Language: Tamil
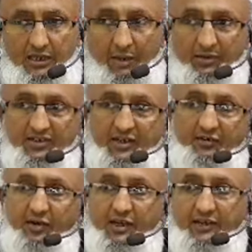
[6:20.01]
தாமஸ்
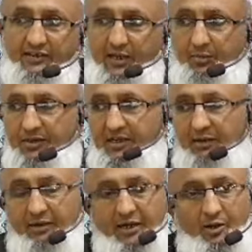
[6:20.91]
ஆல்வா எடிசனை பற்றி
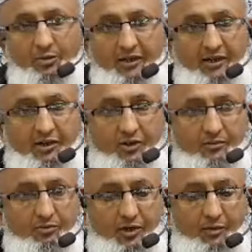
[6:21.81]
நாம்
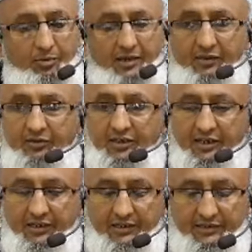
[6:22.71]
கேள்விப்பட்டிருக்கிறோம் மிகப்பெரிய
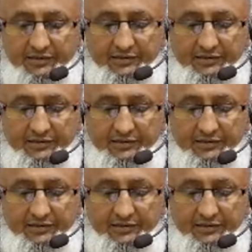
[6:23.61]
விஞ்ஞானி